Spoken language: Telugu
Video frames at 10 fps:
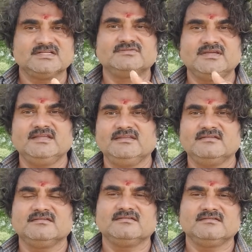దట్స్ వై
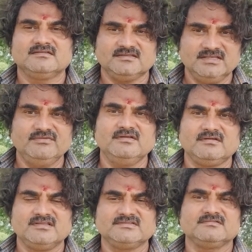ఈ
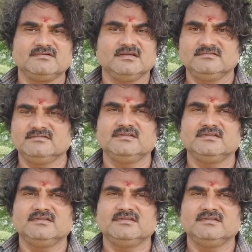వీడియో రీజన్ కూడా